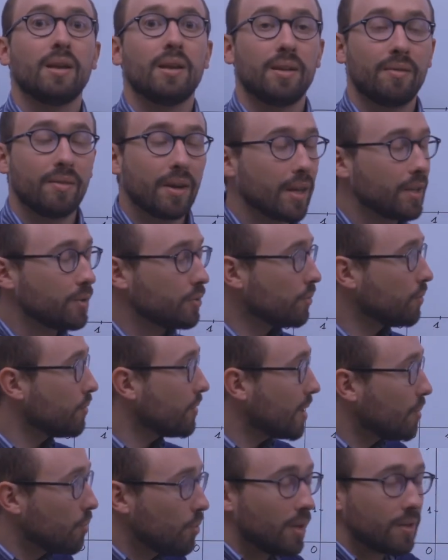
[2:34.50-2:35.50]
Les variations
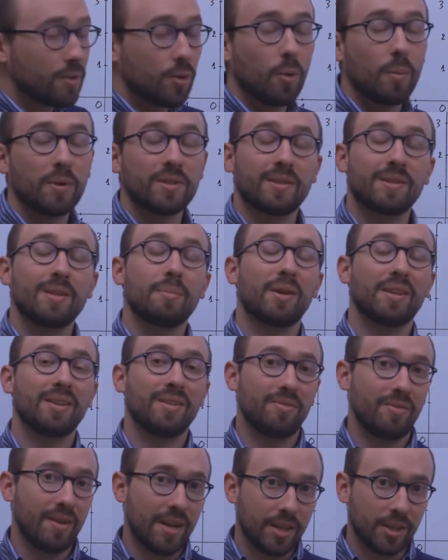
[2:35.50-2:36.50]
du tableau, elles sont représentées par
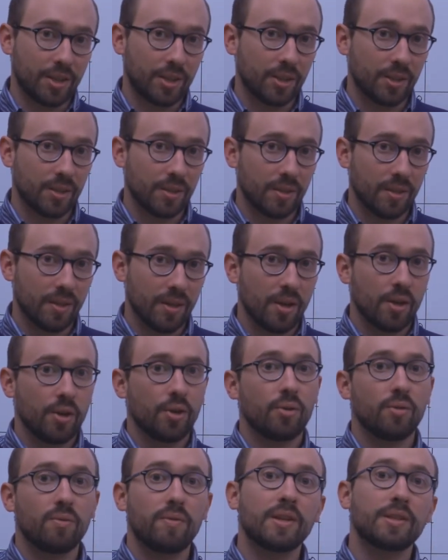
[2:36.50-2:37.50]
des flèches.
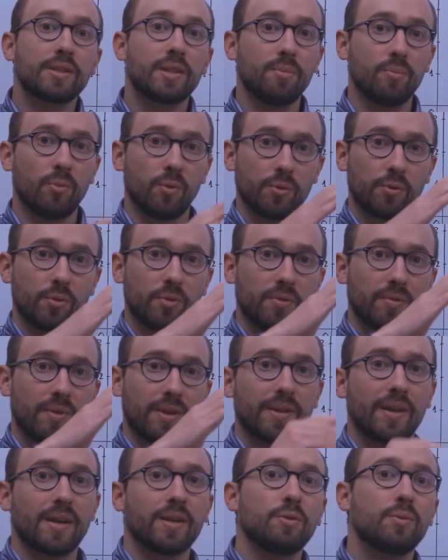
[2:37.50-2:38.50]
Une flèche qui monte
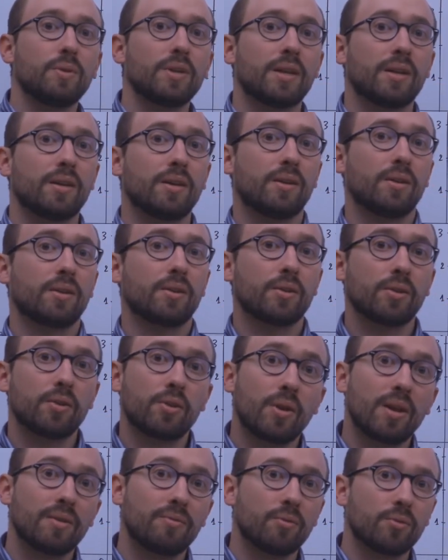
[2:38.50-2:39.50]
va traduire
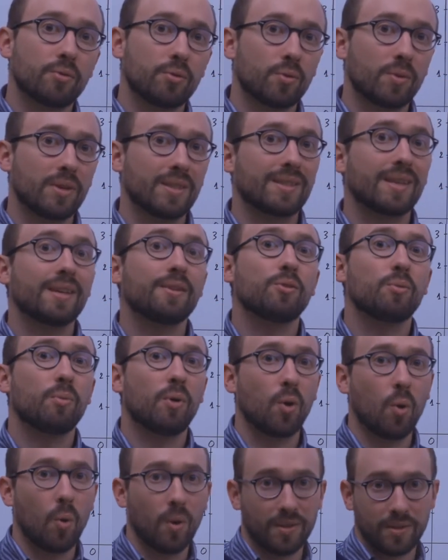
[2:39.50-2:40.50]
que la fonction est
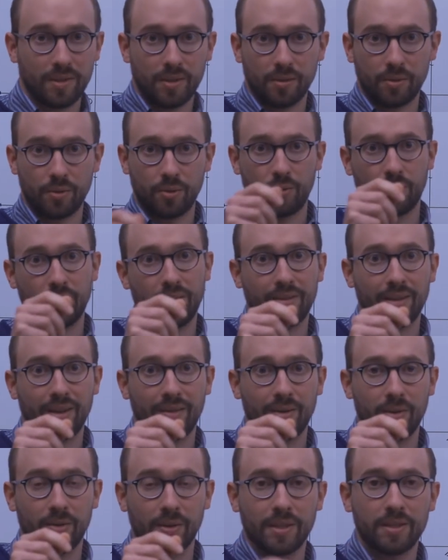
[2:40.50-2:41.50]
strictement croissante sur
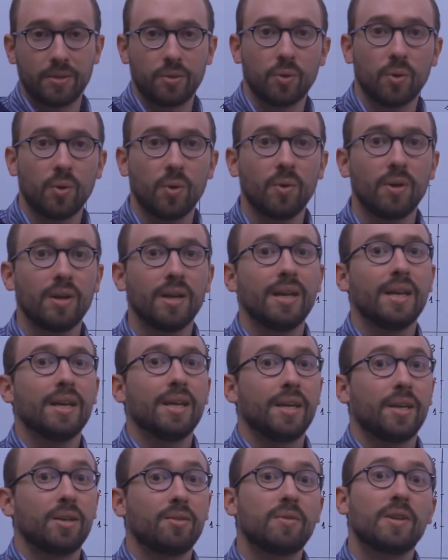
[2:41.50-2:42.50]
l'intervalle en question,
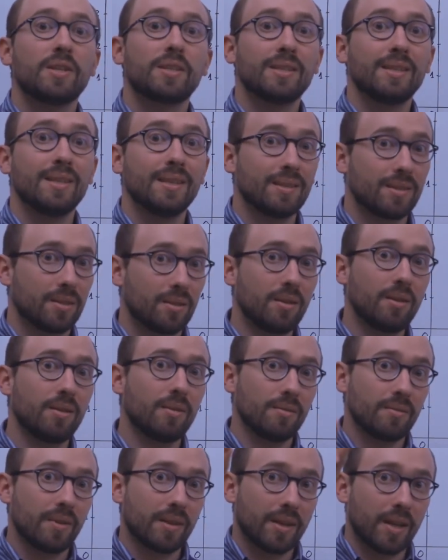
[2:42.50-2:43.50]
et une flèche qui
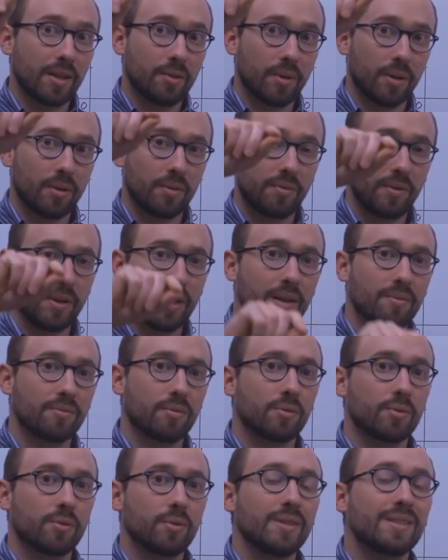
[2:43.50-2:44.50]
descend va traduire le fait que la
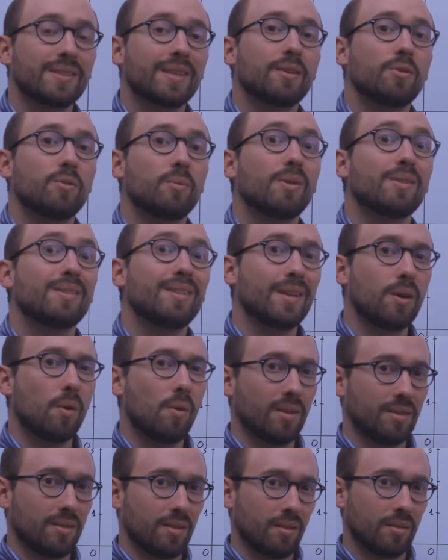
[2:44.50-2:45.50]
fonction est strictement
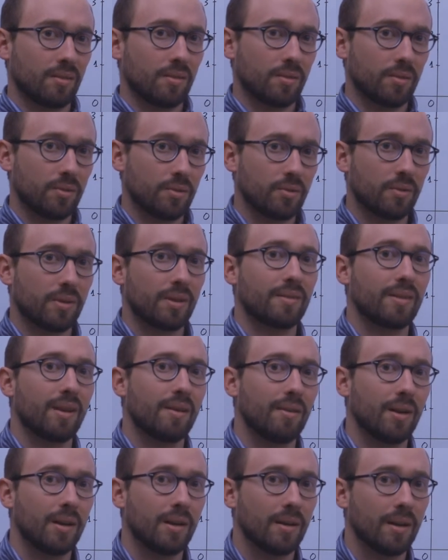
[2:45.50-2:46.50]
décroissante sur
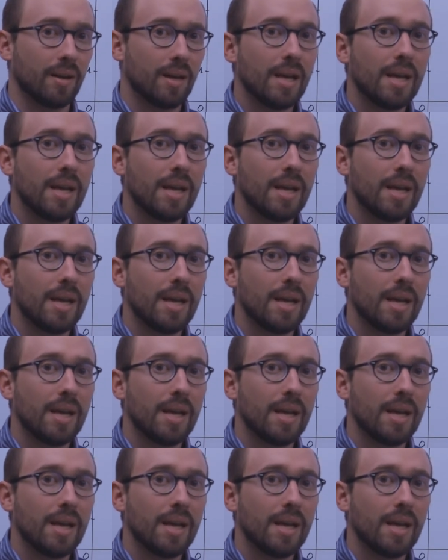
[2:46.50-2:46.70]
l'intervalle.